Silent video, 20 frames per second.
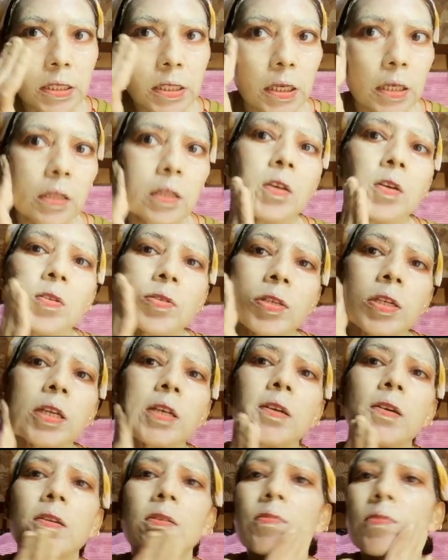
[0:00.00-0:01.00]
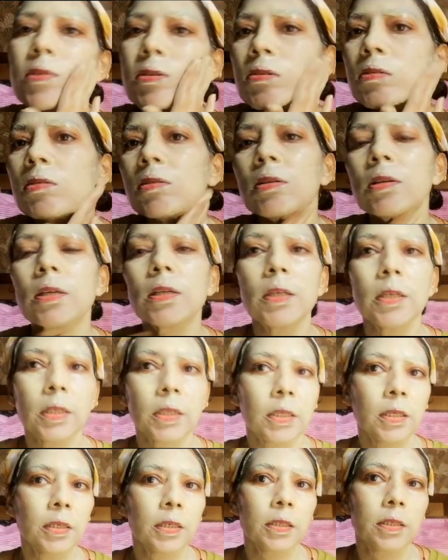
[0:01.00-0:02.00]
सर्दी हो चाहे गर्मी हो
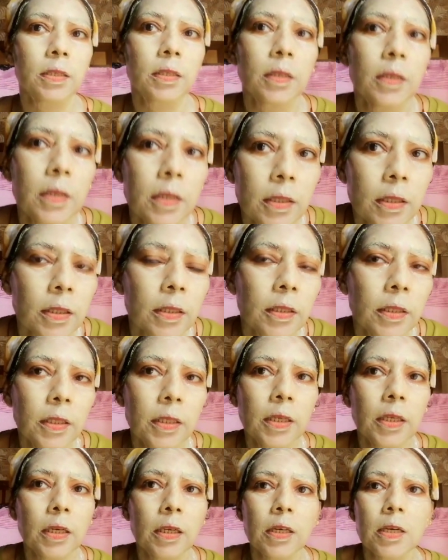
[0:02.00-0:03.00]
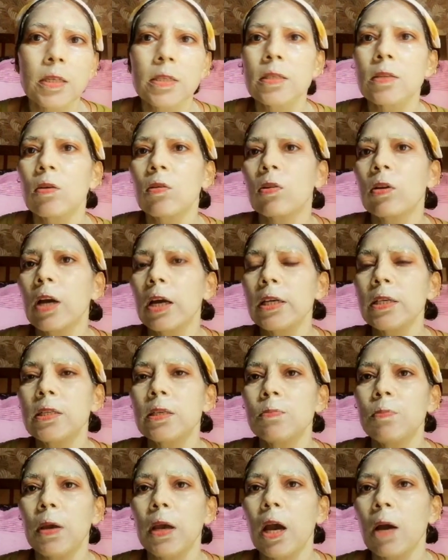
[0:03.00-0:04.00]
ठीक है ना गाइस और गाइस
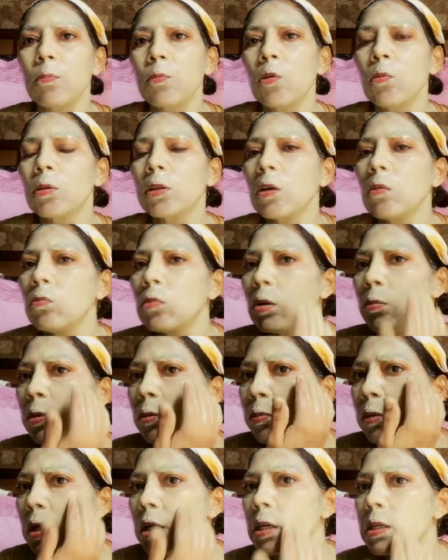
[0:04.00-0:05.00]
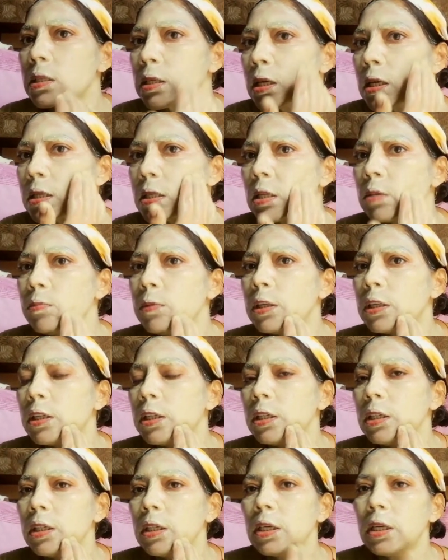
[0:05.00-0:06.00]
मैं आपको बताऊं कभी भी ऐसे ऐसे
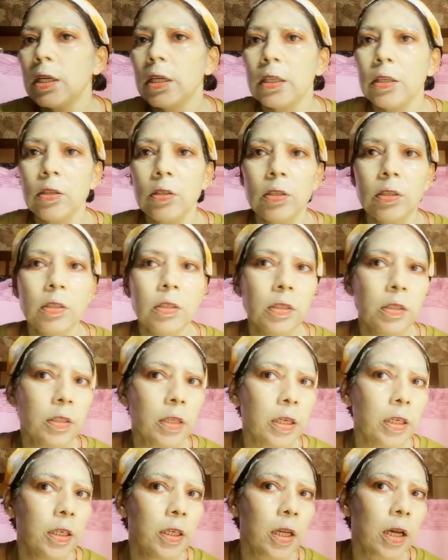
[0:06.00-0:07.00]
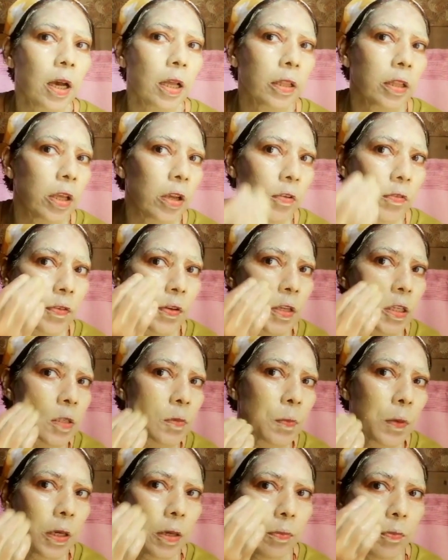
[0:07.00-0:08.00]
मिट्टी नहीं लगाते हैं फेस
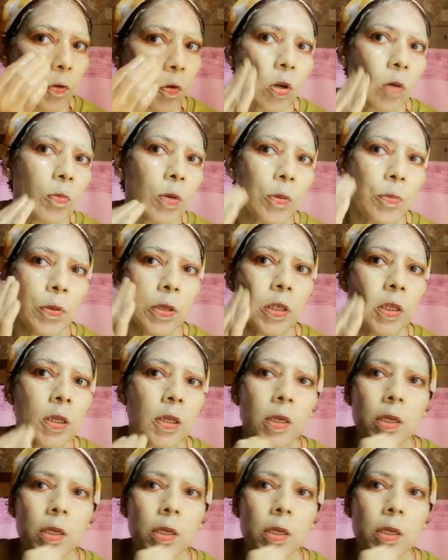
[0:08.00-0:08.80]
पे कभी भी